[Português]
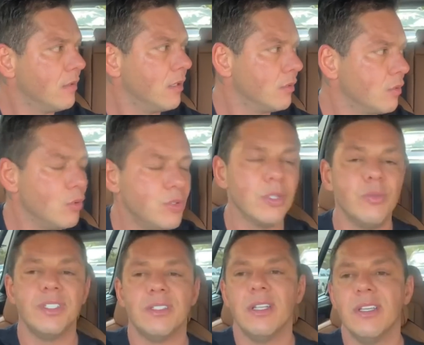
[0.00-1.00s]
Tanto que eu
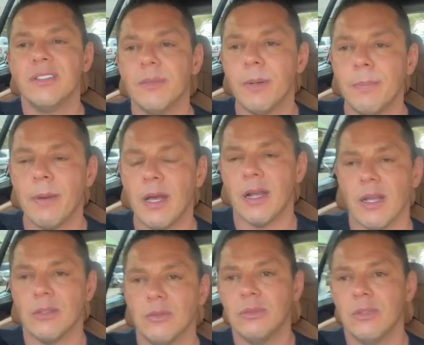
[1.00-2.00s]
digo, esteja
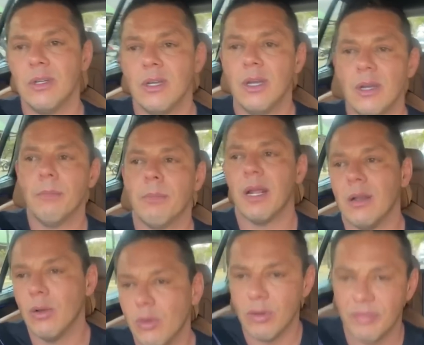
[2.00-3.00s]
preparado para
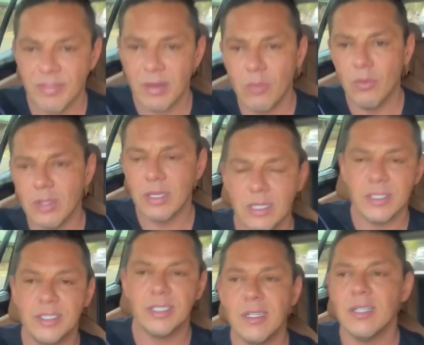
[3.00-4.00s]
nova onda
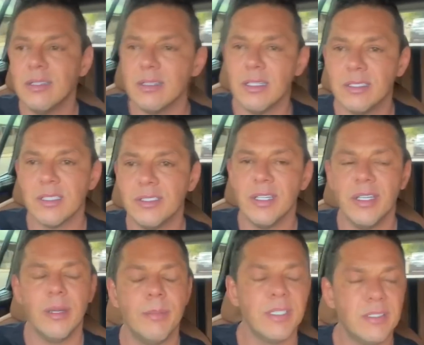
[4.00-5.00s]
gigantesca de
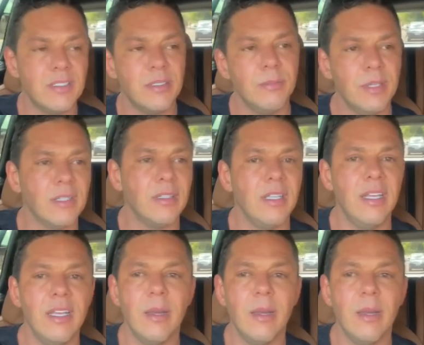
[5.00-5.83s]
reabastecimento e